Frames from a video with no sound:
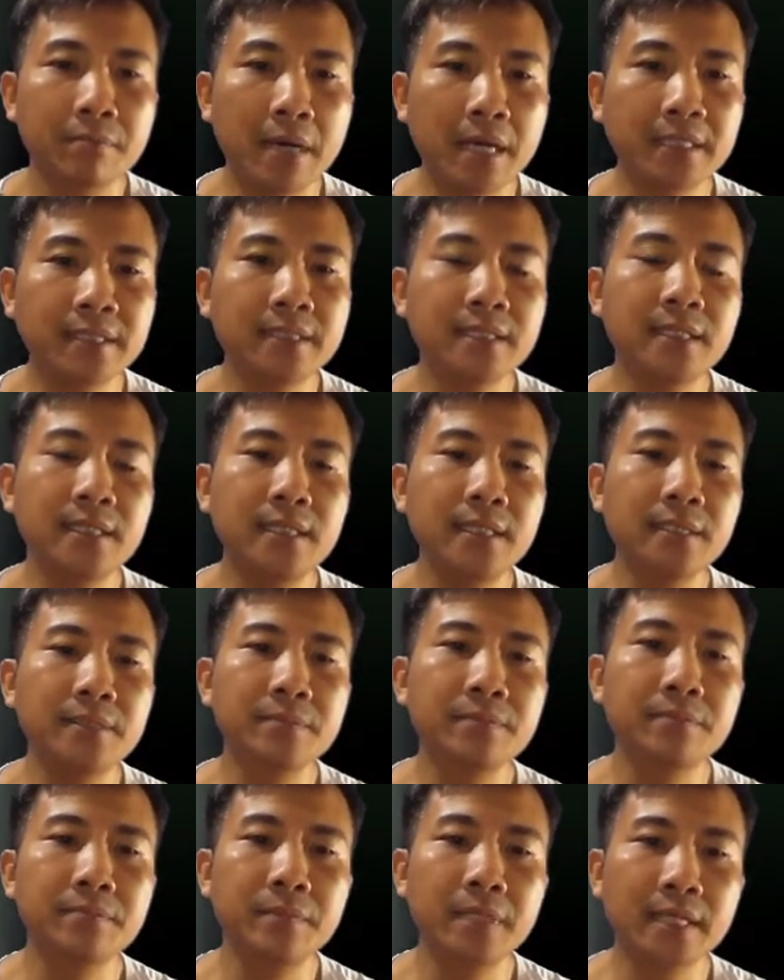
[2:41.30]
bán chỉ
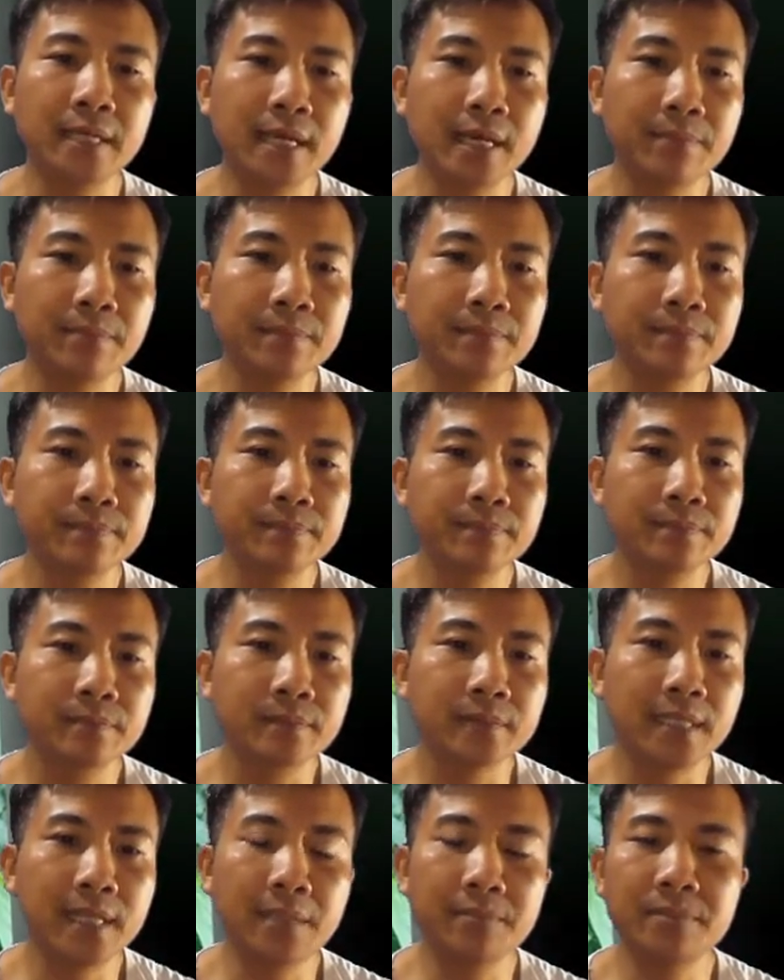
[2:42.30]
liên 10 gram
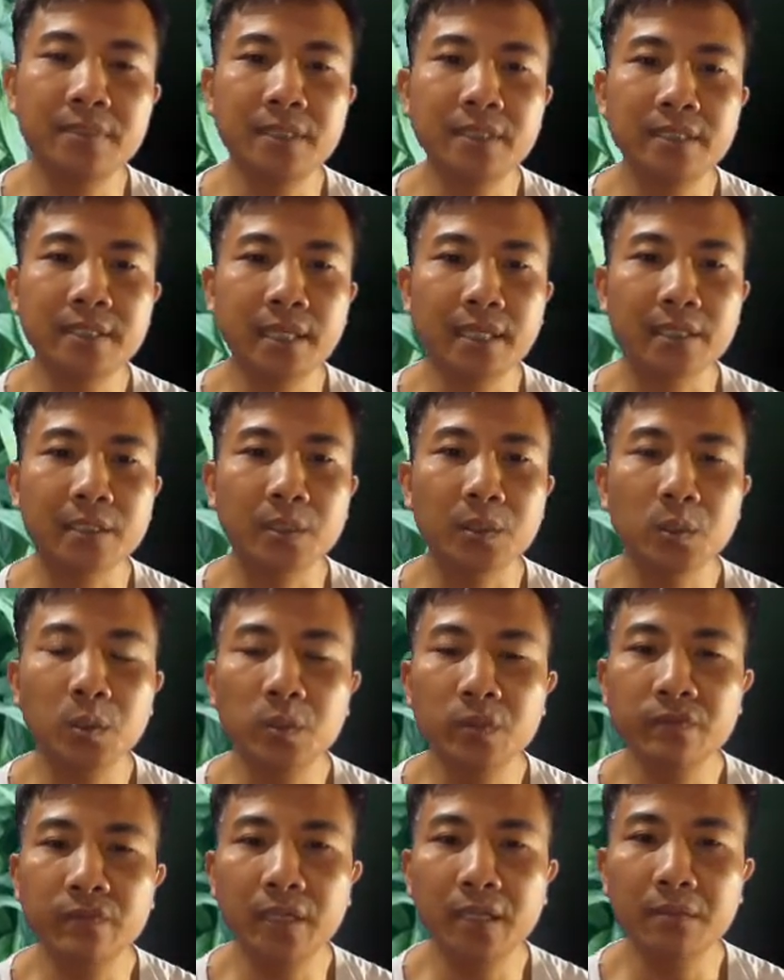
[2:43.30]
đem dứa sạch
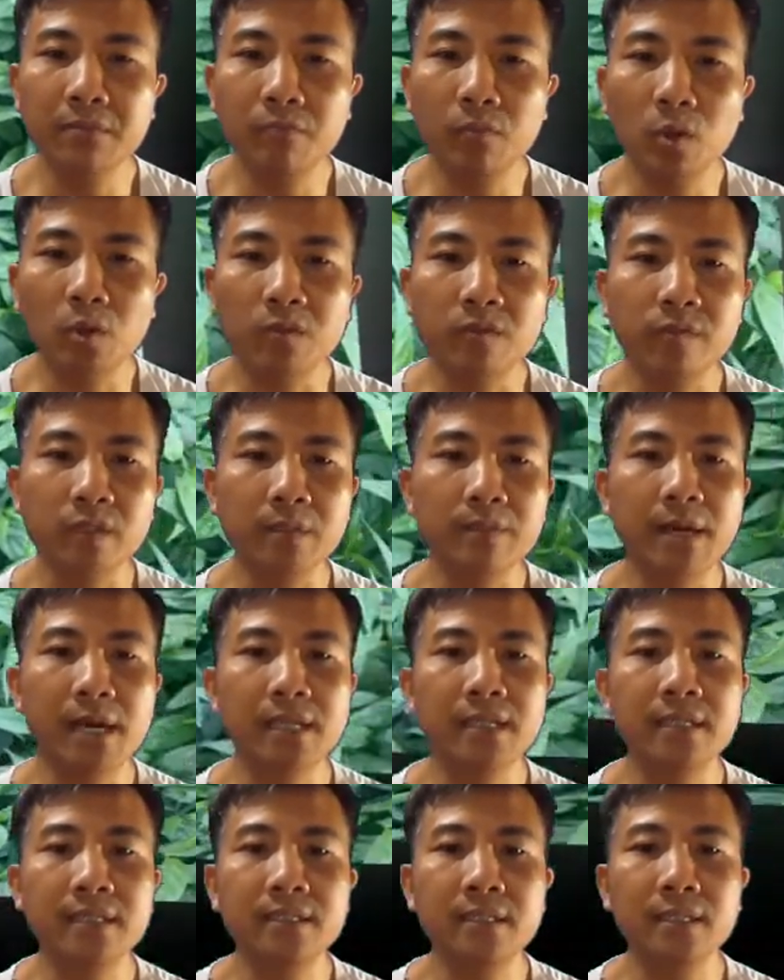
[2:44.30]
đun với
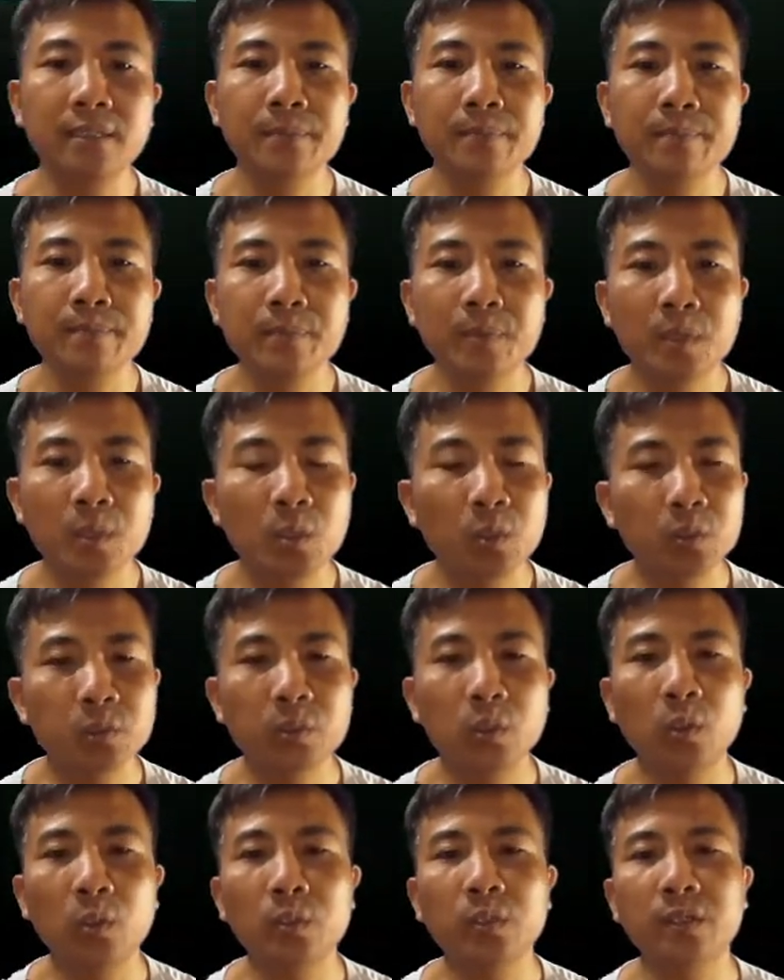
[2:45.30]
1,3 lít nước, đun
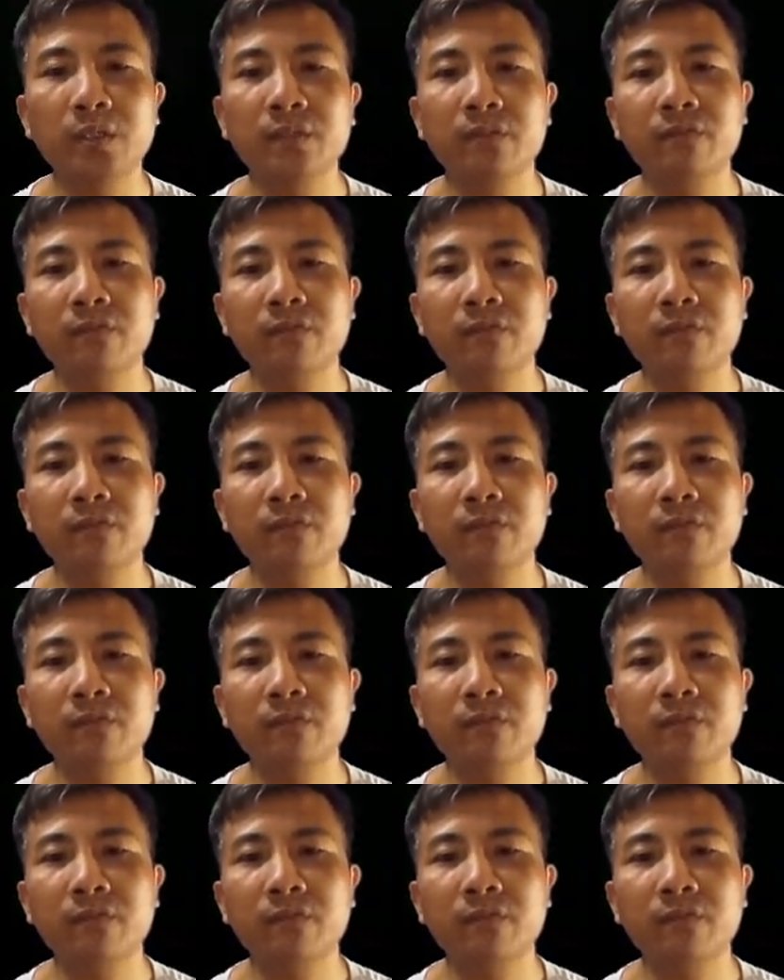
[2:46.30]
sôi